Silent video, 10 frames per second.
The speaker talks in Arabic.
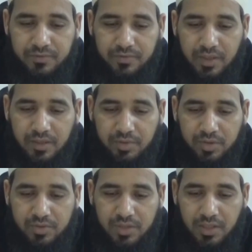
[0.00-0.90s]

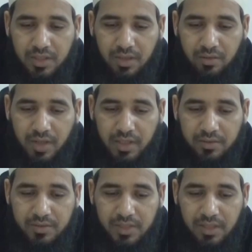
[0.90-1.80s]
فالنبي صلى الله
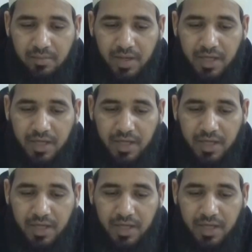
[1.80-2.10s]
عليه وسلم